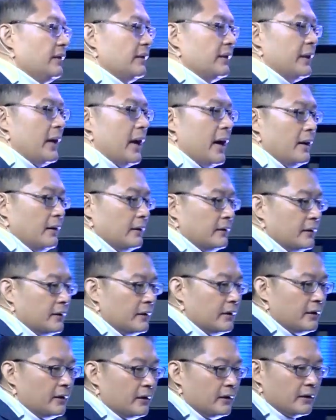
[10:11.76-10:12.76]
Ya,
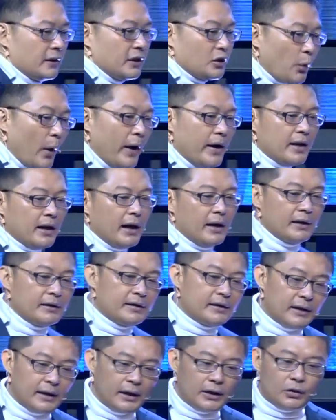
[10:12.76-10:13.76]
Sesuai dengan
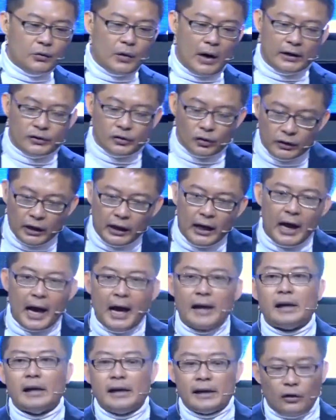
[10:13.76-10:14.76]
rencana Tuhan, saudara
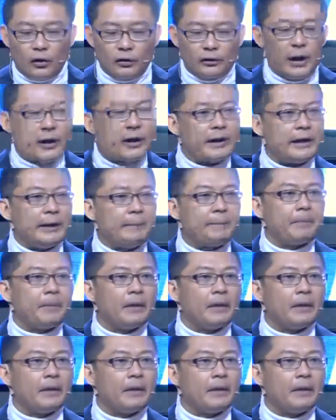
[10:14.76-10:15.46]
ada di kota ini.